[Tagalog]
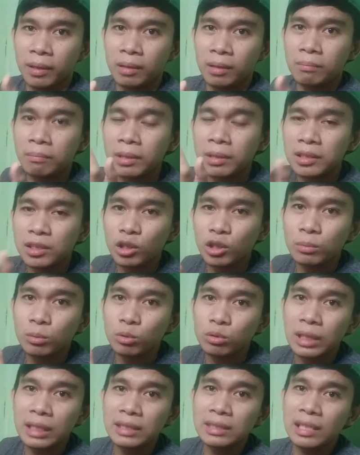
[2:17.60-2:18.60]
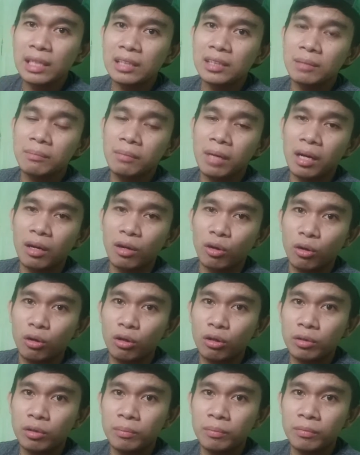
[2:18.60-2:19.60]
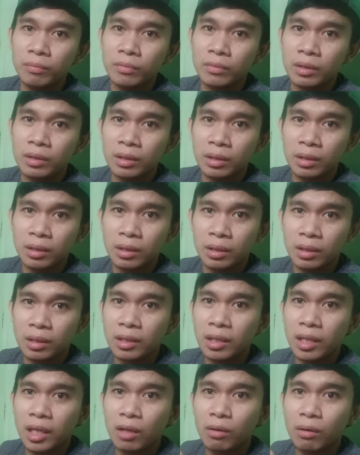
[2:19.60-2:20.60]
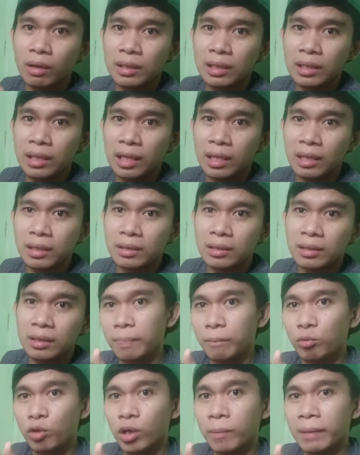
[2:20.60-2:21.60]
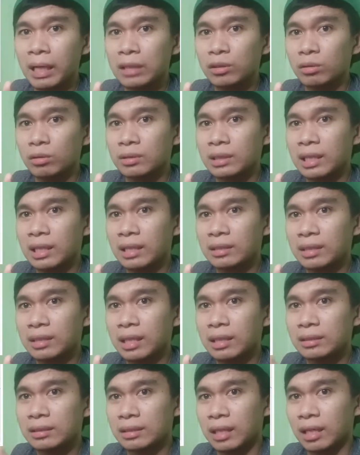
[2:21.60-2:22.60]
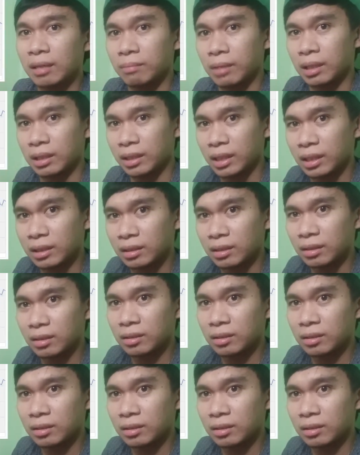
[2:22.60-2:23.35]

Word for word: imbis na umutang sila sa bangko, ginagawa nila, pumapasok sila sa stock market.